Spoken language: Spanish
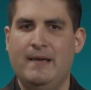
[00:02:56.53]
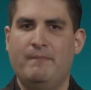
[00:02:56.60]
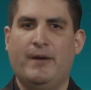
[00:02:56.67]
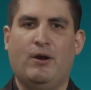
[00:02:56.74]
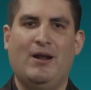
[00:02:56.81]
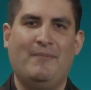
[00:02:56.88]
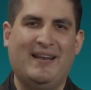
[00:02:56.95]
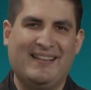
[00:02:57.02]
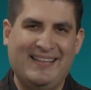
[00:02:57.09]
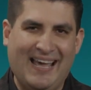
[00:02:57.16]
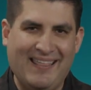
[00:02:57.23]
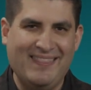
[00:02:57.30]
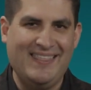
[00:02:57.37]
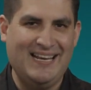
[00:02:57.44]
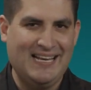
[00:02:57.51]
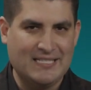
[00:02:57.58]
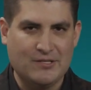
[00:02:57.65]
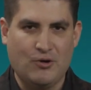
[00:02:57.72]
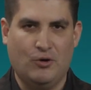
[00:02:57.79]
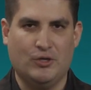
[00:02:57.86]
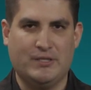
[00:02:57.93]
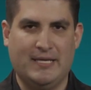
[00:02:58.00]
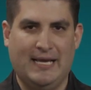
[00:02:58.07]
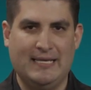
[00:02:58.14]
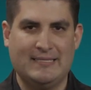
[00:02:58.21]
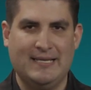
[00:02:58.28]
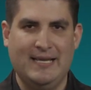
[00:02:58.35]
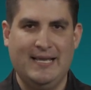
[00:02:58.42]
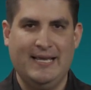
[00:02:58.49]
Pero la verdad de las
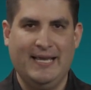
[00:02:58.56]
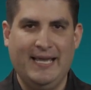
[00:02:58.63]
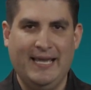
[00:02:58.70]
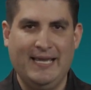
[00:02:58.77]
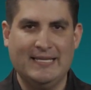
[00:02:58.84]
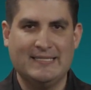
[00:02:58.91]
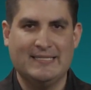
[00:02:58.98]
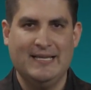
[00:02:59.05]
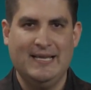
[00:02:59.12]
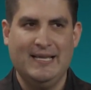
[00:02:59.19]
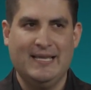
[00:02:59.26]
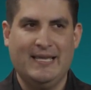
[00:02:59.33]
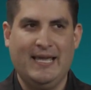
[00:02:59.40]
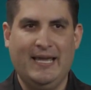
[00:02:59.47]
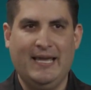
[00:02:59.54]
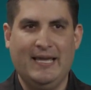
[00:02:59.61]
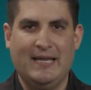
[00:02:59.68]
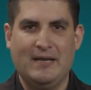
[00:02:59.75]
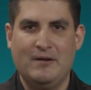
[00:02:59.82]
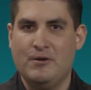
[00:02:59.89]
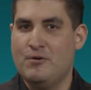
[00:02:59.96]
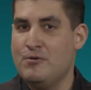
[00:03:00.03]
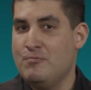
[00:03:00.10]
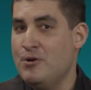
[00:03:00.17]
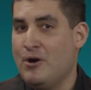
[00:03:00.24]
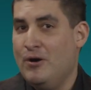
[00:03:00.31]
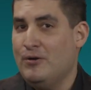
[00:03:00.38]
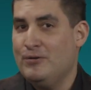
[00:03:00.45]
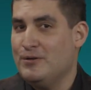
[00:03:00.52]
cosas es que
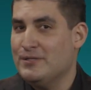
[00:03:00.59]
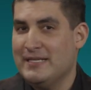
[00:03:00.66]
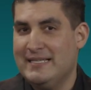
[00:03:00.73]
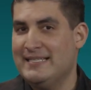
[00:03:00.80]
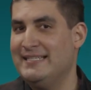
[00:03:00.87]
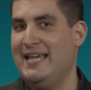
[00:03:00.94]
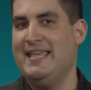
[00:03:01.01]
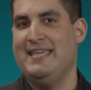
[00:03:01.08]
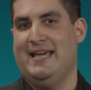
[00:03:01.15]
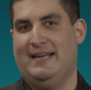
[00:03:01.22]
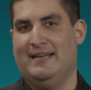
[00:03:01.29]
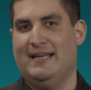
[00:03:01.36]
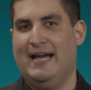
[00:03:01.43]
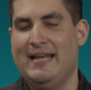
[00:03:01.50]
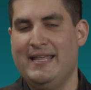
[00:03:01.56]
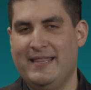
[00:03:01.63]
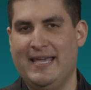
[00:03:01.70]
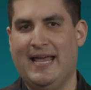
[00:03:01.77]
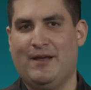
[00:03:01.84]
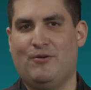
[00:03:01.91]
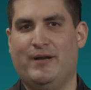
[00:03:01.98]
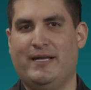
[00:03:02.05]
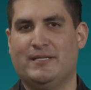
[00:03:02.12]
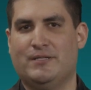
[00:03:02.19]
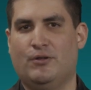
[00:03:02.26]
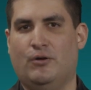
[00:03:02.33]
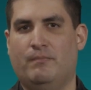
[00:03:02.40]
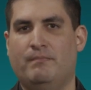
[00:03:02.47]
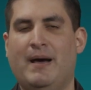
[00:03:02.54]
no nos enseñan lidiar con esto.